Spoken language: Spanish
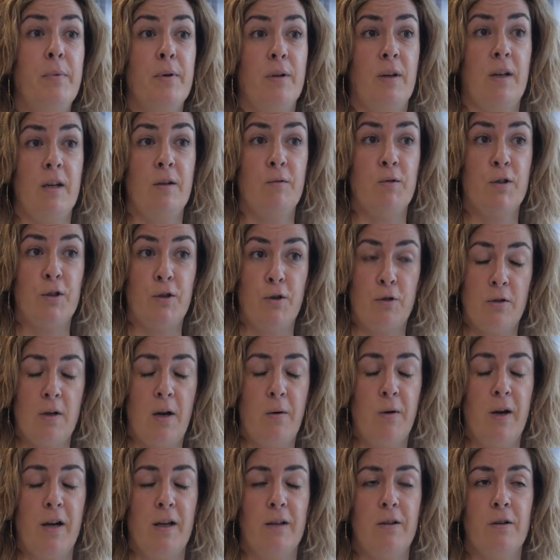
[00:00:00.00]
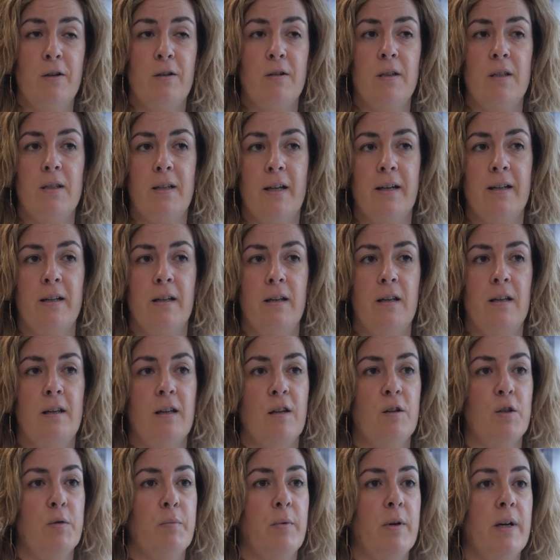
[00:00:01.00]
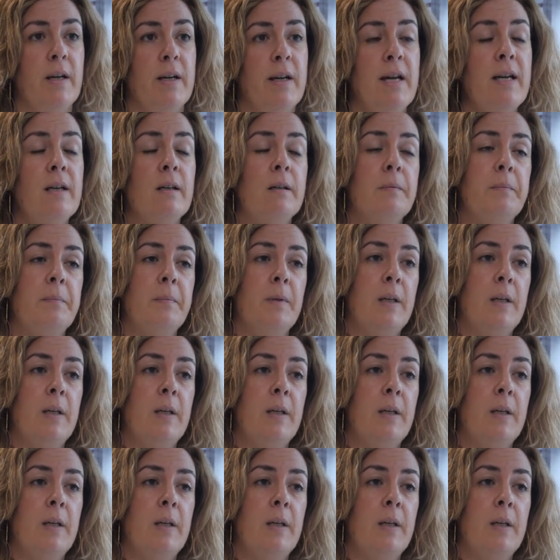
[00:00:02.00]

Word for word: Porque nuestros laboratorios están acreditados por ENAC,